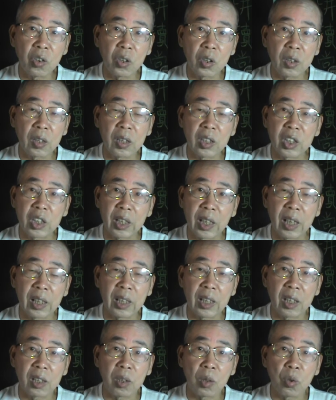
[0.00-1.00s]
就是其他的
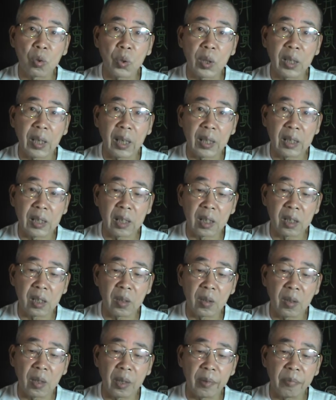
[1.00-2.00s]
野兽追它的野
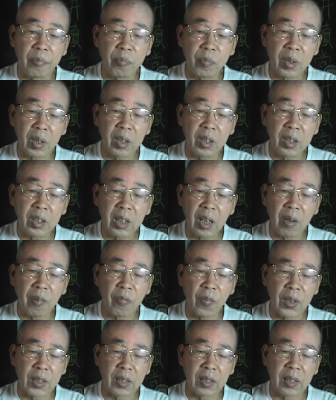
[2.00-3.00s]
兽啊，一旦
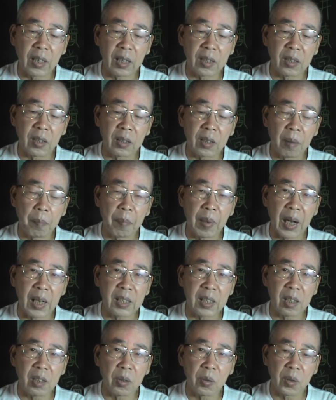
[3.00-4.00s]
发现它是，它
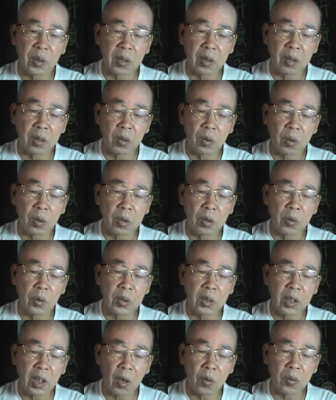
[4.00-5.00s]
马上就会就就
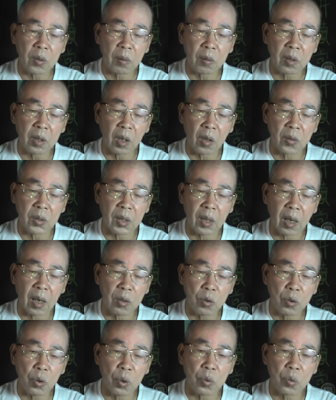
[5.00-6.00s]
会跳跳起来，
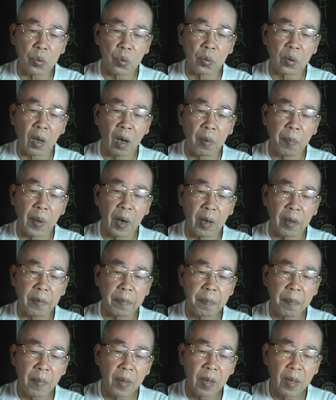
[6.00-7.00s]
迅速逃跑，
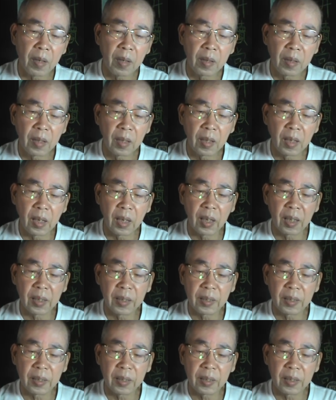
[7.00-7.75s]
啊，